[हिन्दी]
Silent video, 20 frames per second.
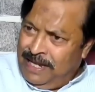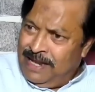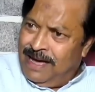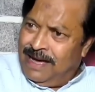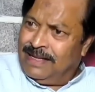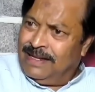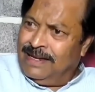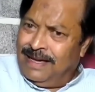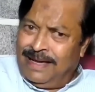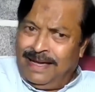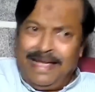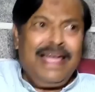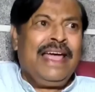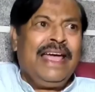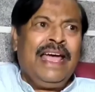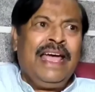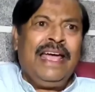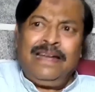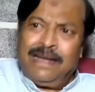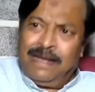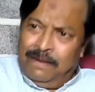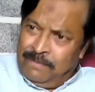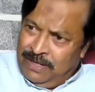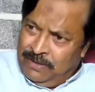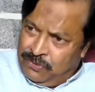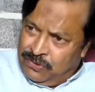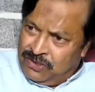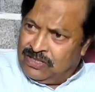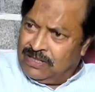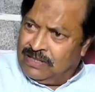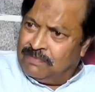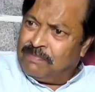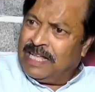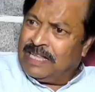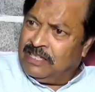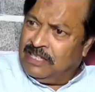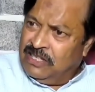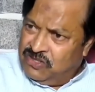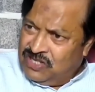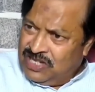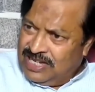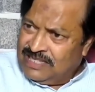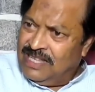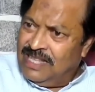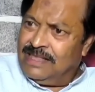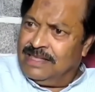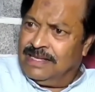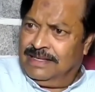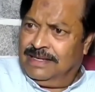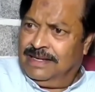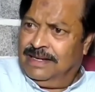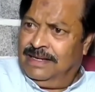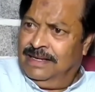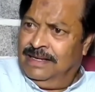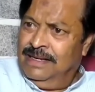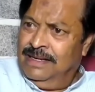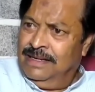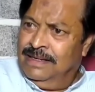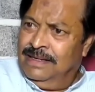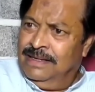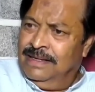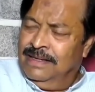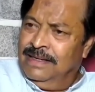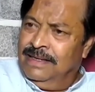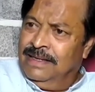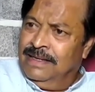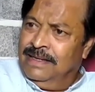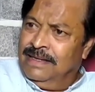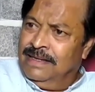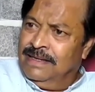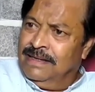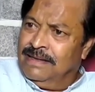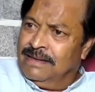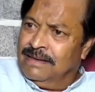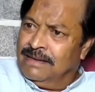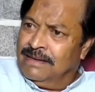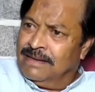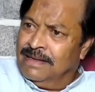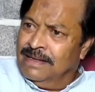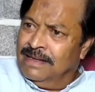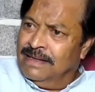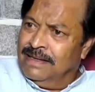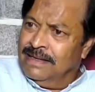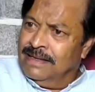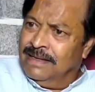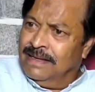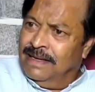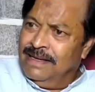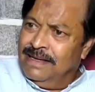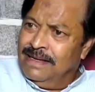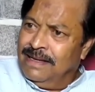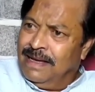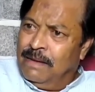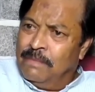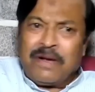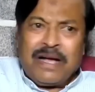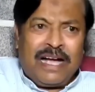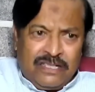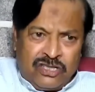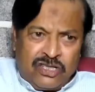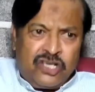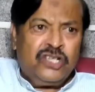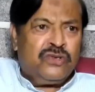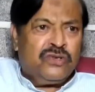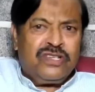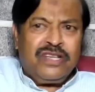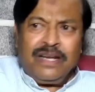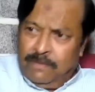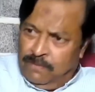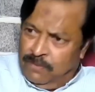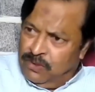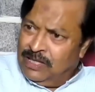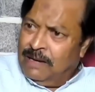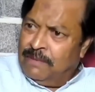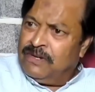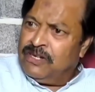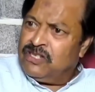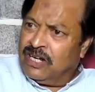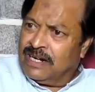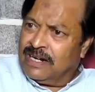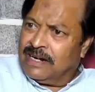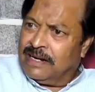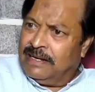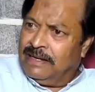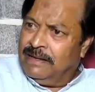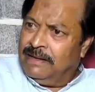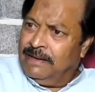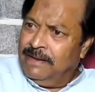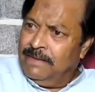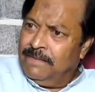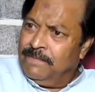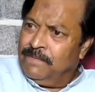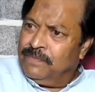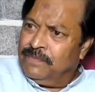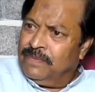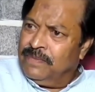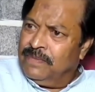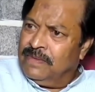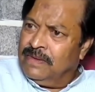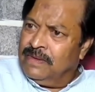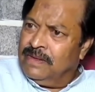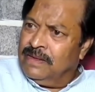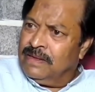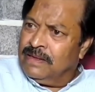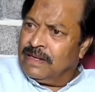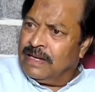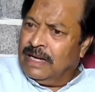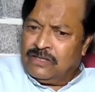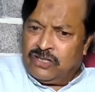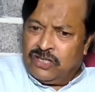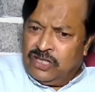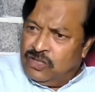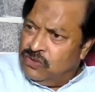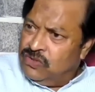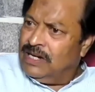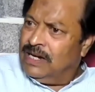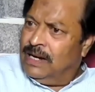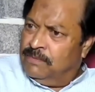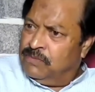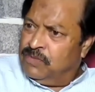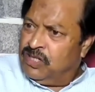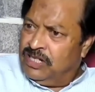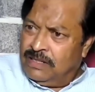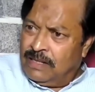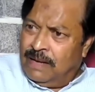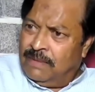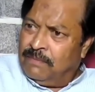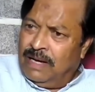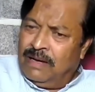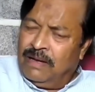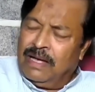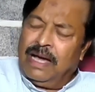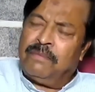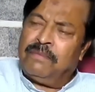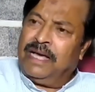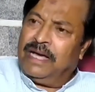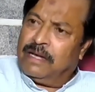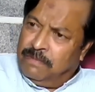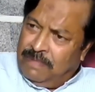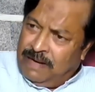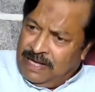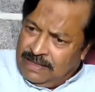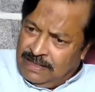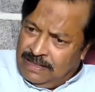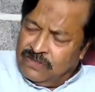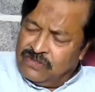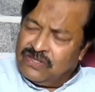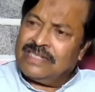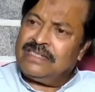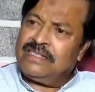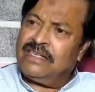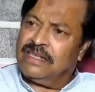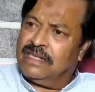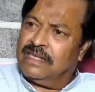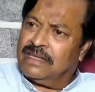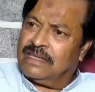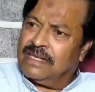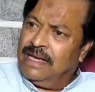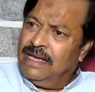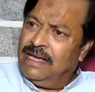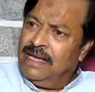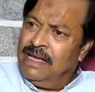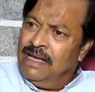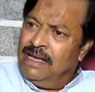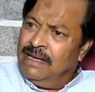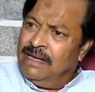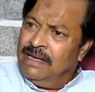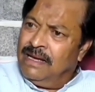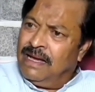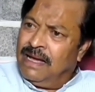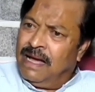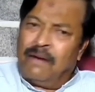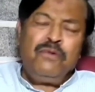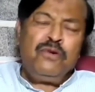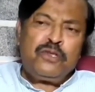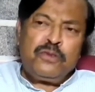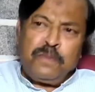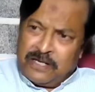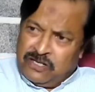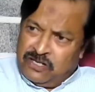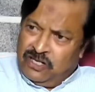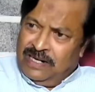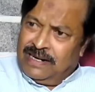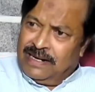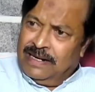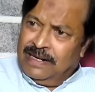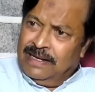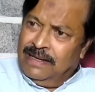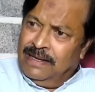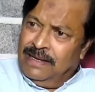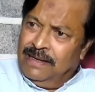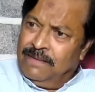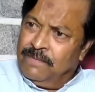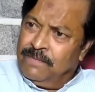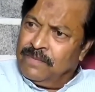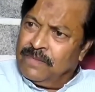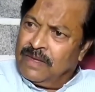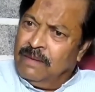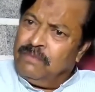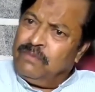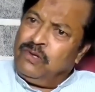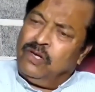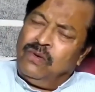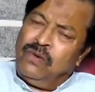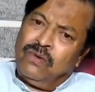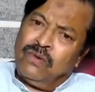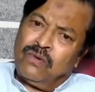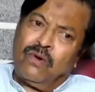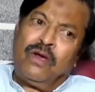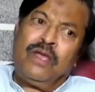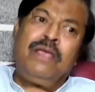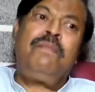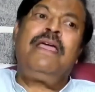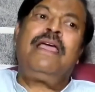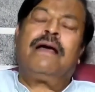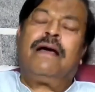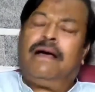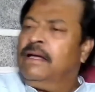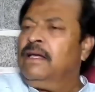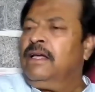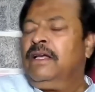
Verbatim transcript: भी नागरिक हैं एन हमें उस बात की इजाज़त देता है हा? हम कॉन्स्टिट्यूशन के मुताबिक चल रहे हैं कॉन्स्टिट्यूशन हम चीज़ हम हमें हर बात की इजाज़त देता है हम उस पर चल रहे हैं हम क्यों कोई भी